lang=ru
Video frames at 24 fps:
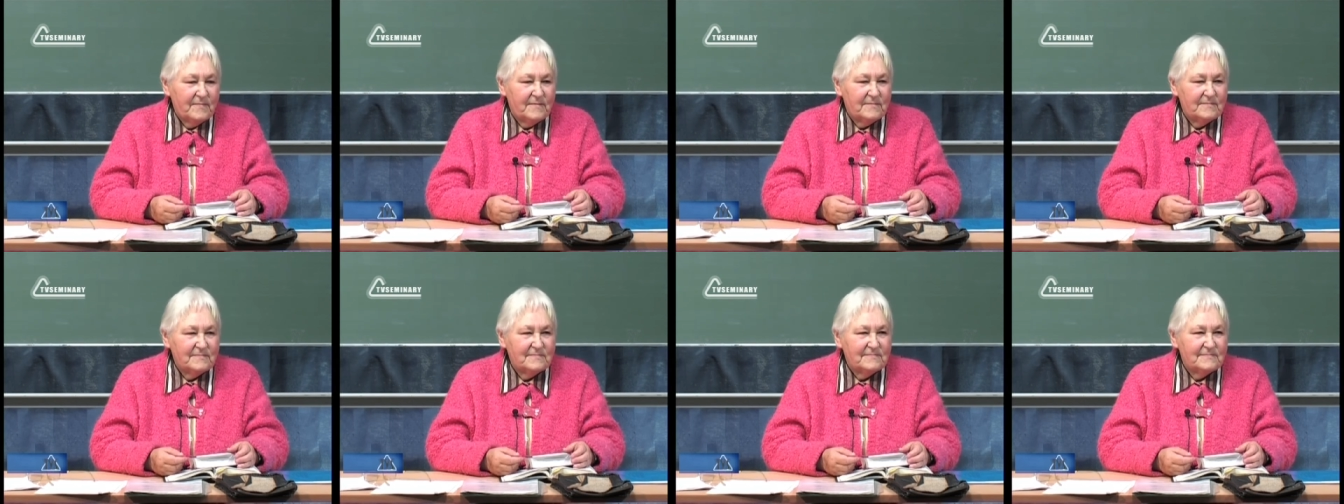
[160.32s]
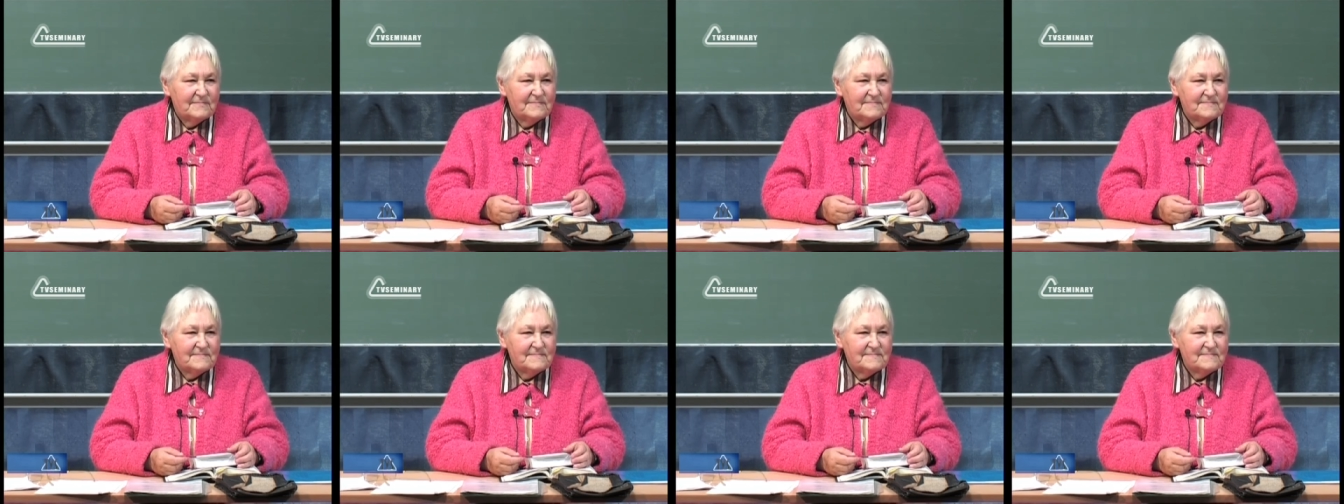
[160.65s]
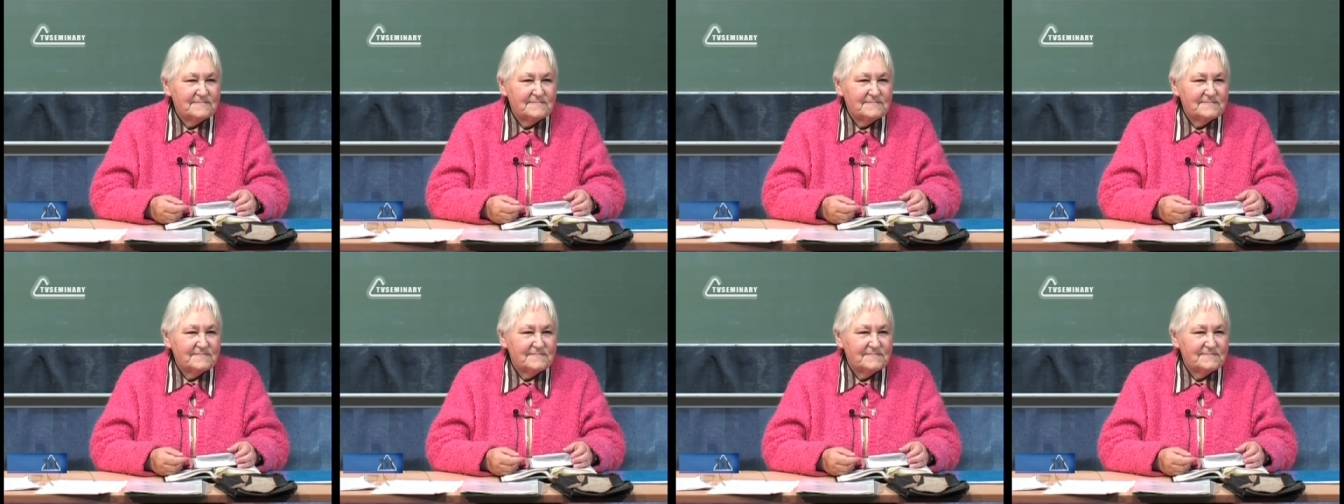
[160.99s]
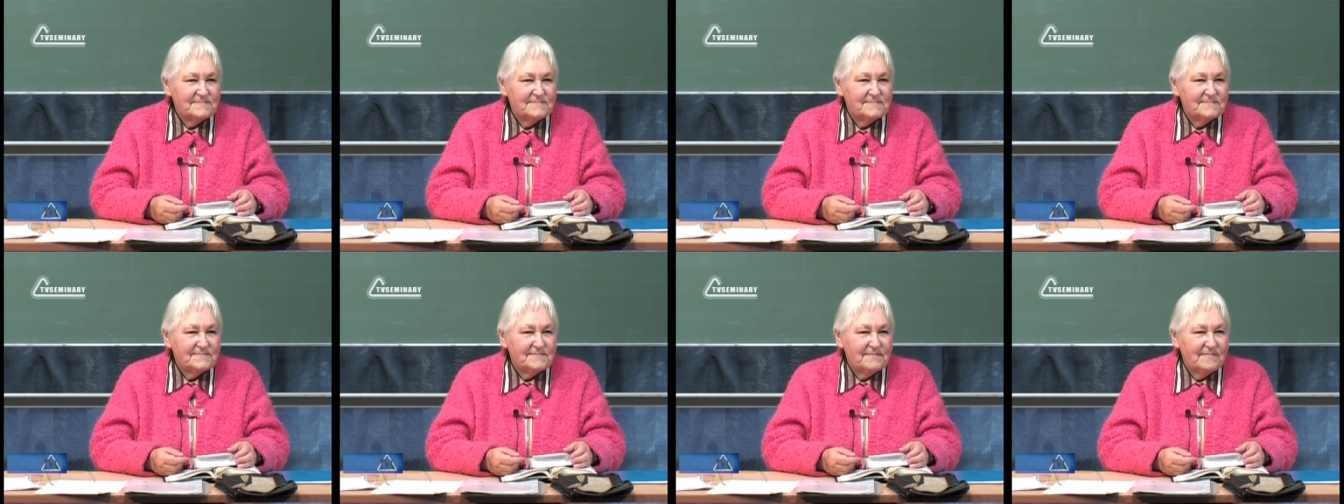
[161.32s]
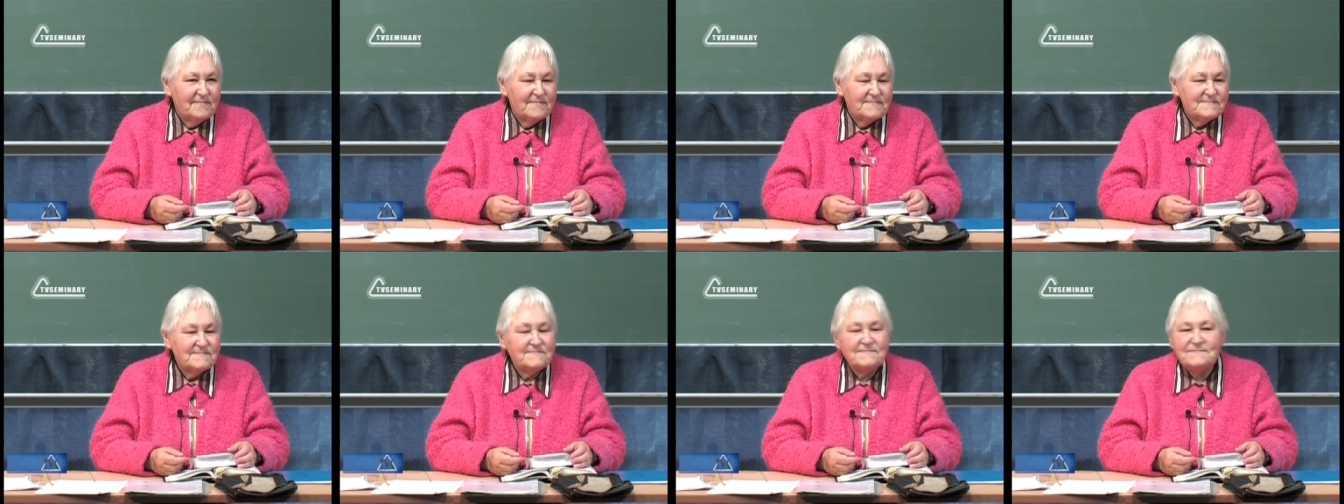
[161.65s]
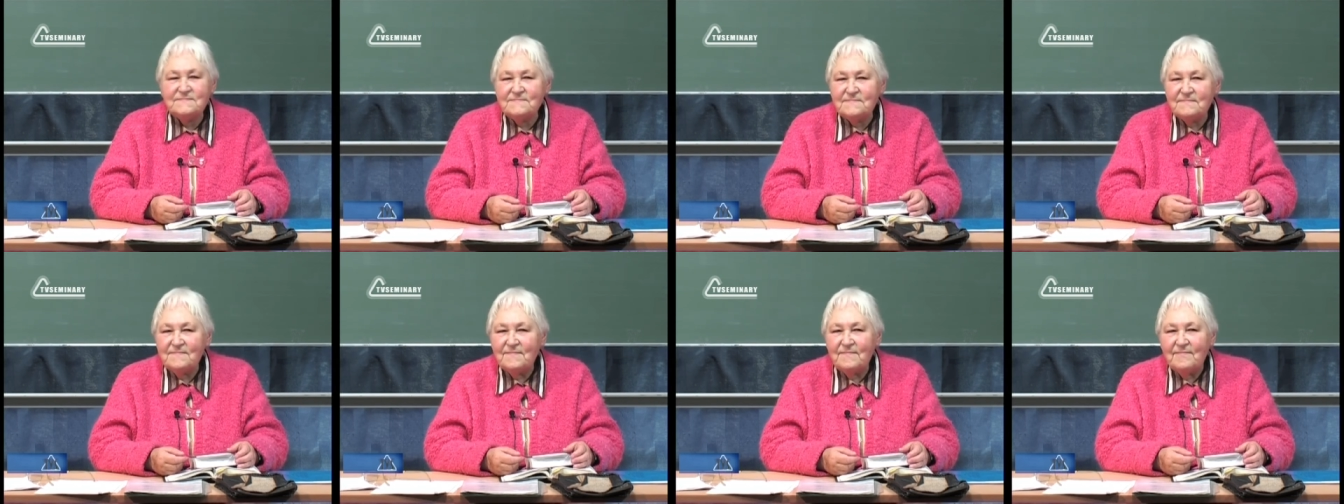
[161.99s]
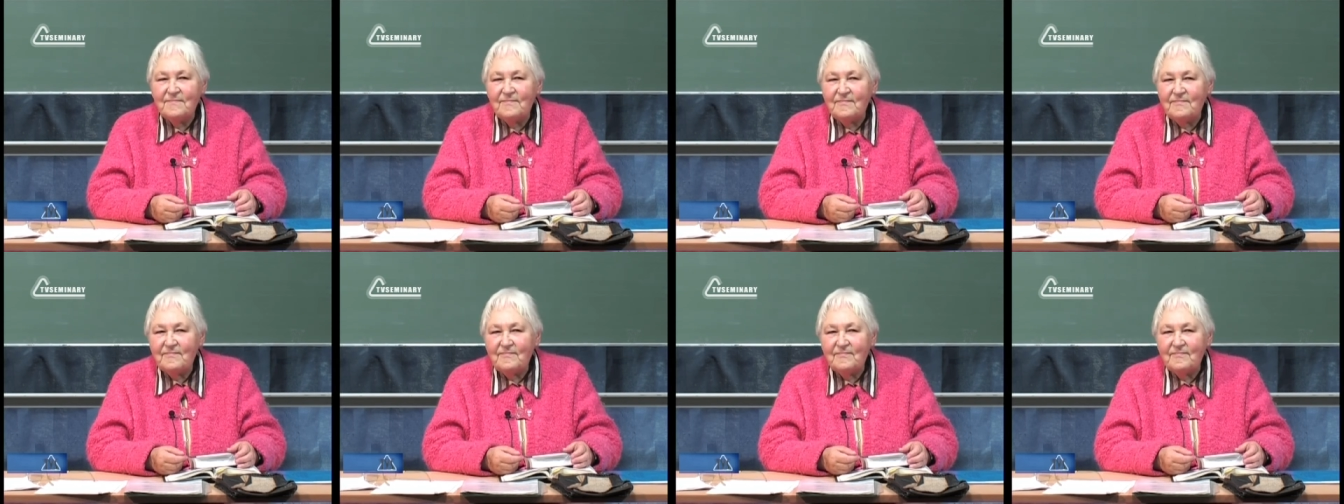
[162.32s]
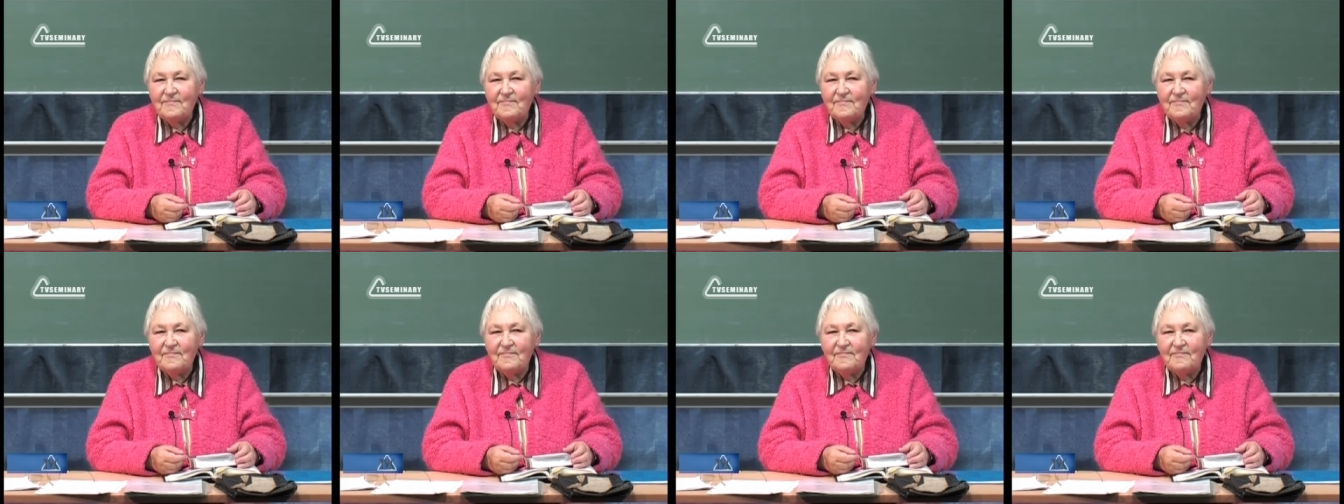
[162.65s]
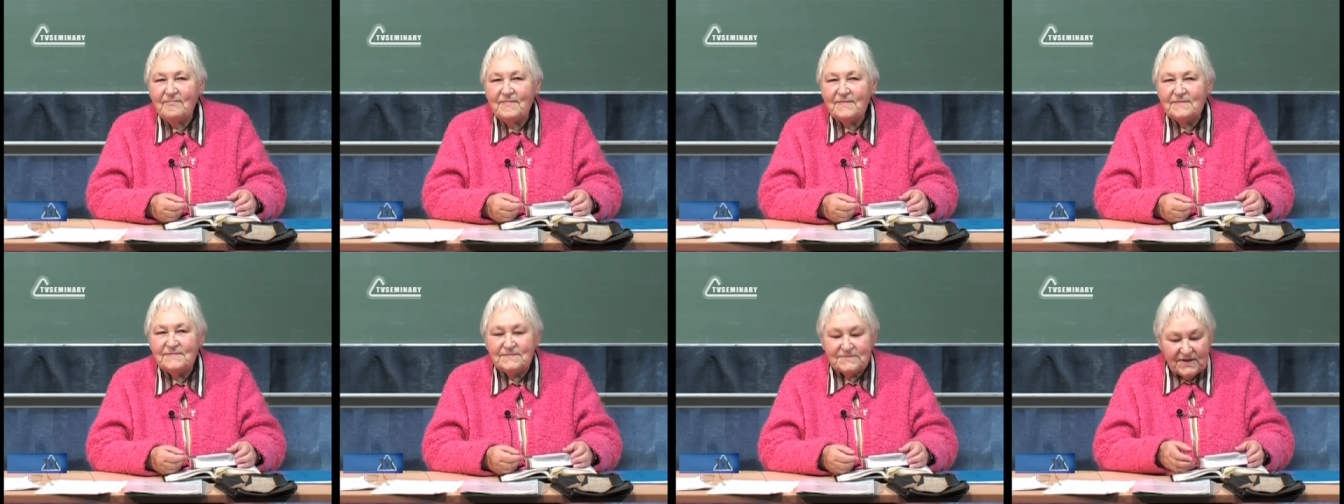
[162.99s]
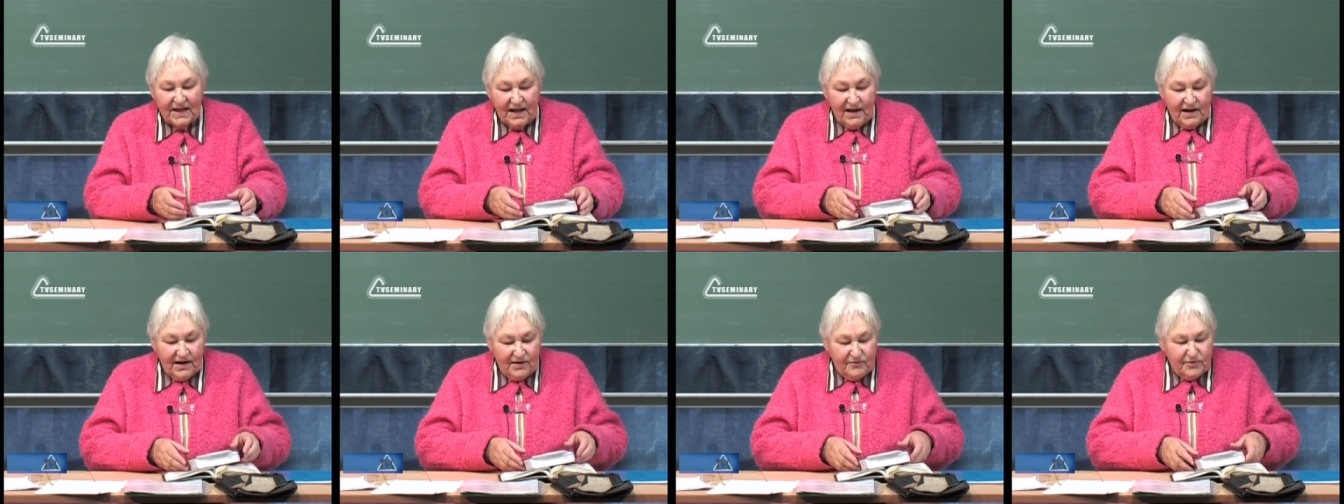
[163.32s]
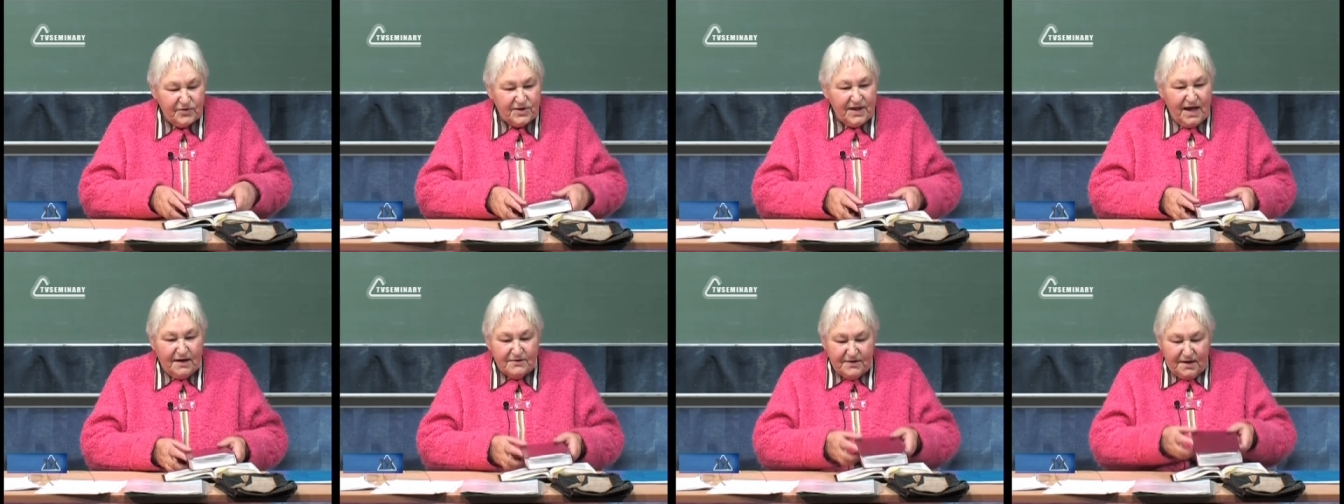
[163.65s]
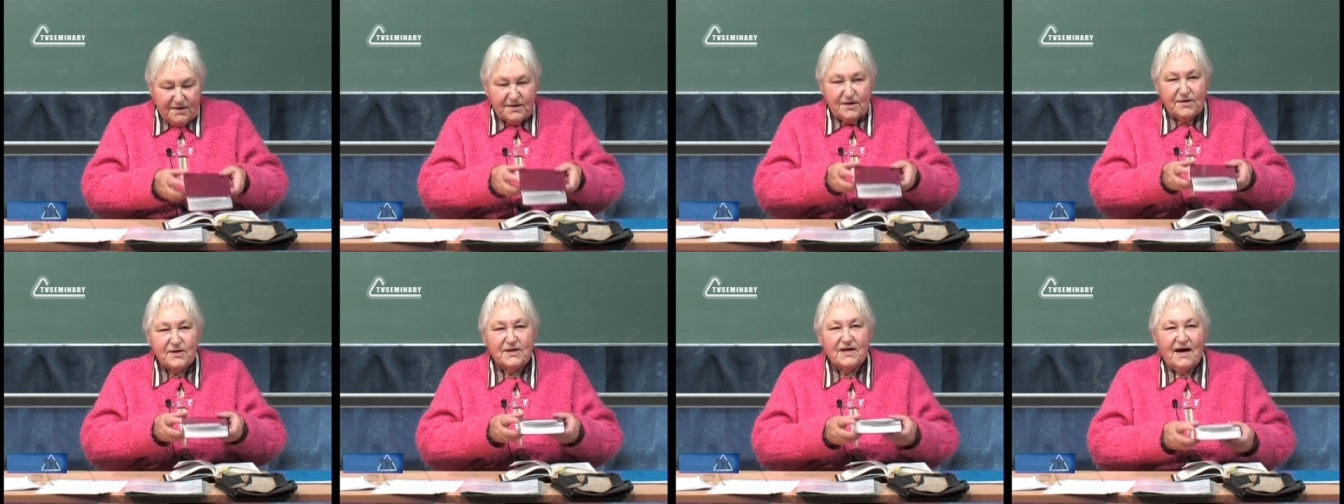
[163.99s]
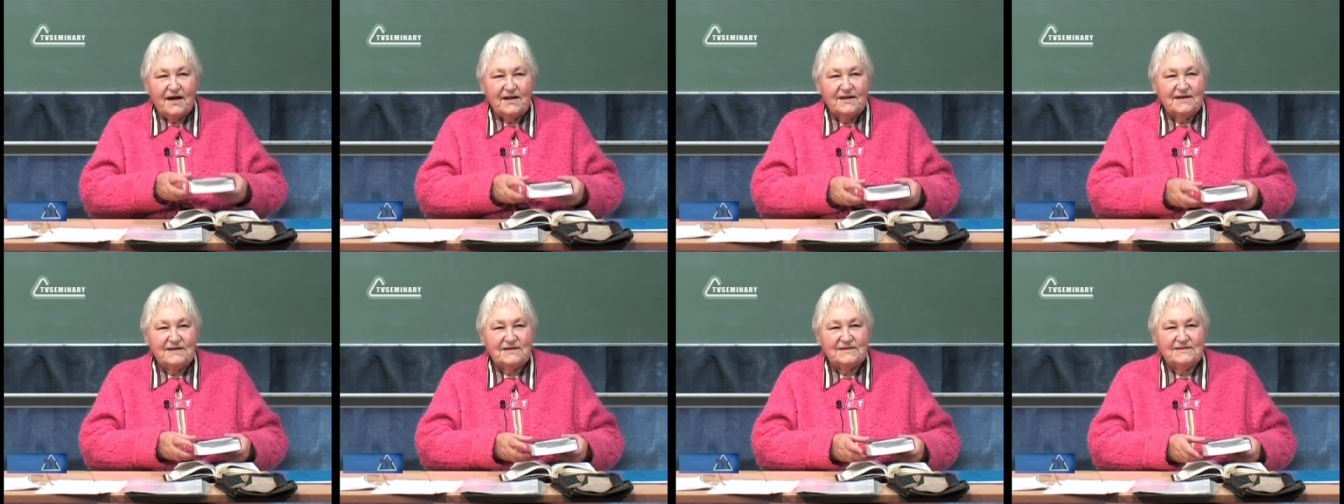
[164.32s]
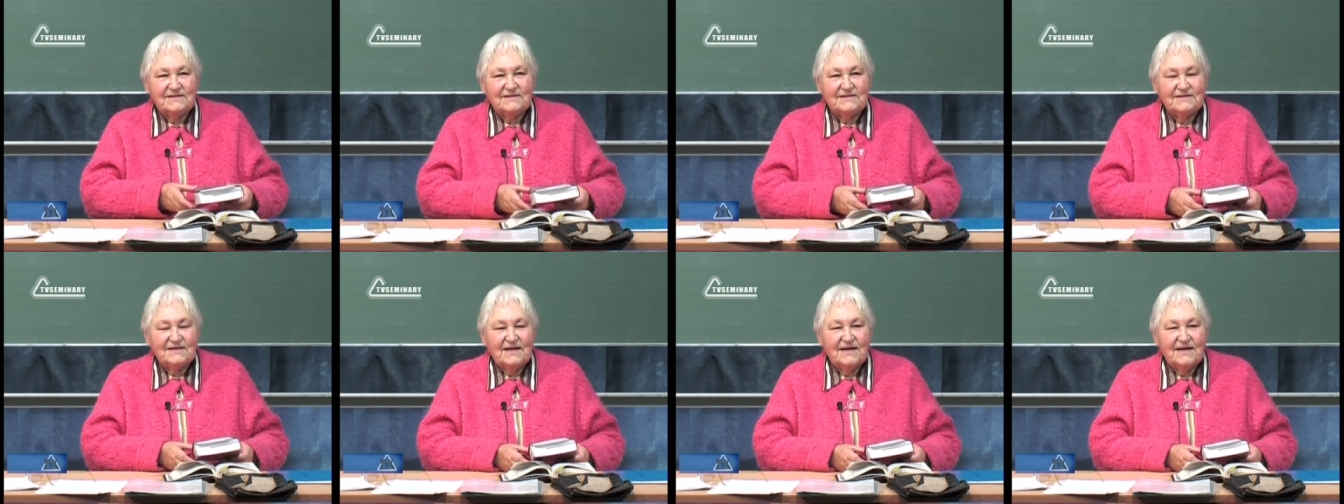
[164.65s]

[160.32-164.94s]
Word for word: возрождения нет, разве это? Песни, э, песни возрождения. Вот я сейчас искала.